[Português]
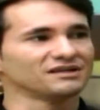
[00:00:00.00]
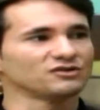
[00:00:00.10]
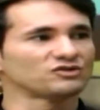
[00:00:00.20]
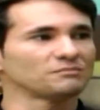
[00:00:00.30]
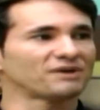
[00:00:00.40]

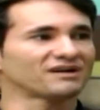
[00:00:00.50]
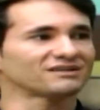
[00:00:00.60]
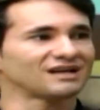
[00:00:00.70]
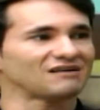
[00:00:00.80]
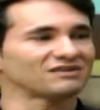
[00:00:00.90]
isso
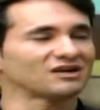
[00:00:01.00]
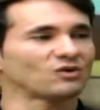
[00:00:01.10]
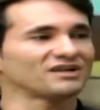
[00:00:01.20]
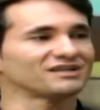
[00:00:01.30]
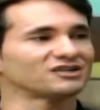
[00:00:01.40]
impactava na
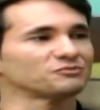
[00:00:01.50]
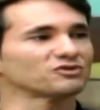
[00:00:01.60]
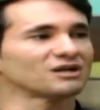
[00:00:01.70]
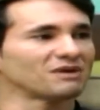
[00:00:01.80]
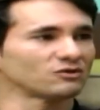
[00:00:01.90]
qualidade do meu
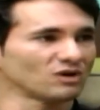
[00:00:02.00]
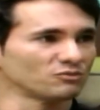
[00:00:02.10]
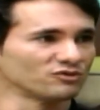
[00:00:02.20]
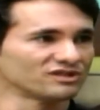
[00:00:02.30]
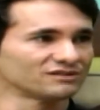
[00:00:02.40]
trabalho com a
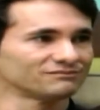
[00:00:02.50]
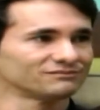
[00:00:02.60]
música.